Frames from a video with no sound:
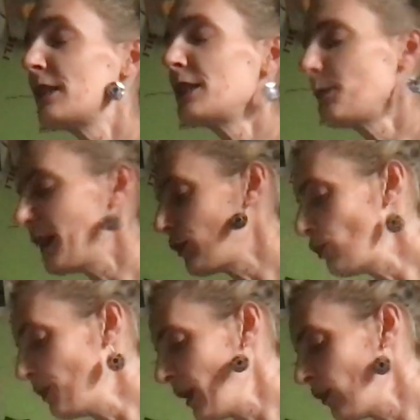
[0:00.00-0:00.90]
J'ai pas
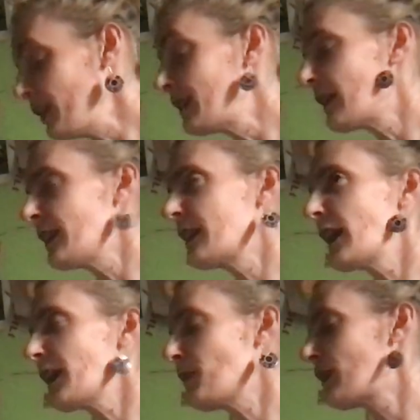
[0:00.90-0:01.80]
super envie de tirer les
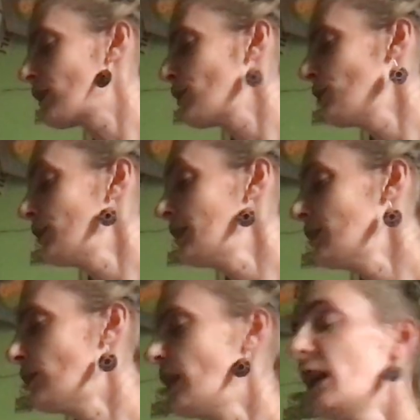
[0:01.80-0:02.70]
cartes parce que je me dis
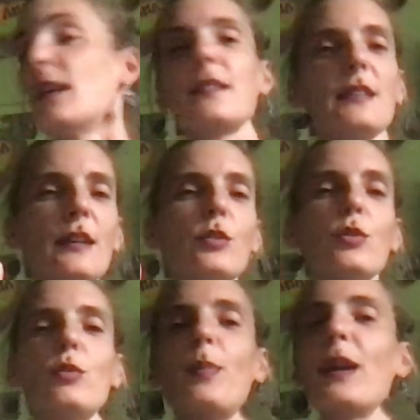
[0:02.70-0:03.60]
5 euh, de
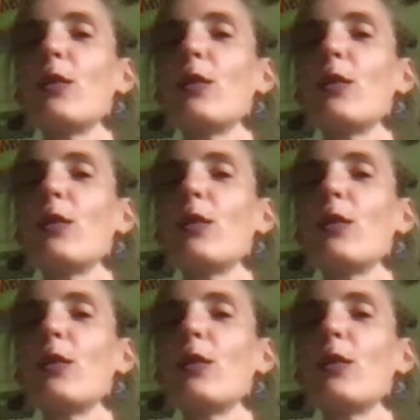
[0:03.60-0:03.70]
coupe à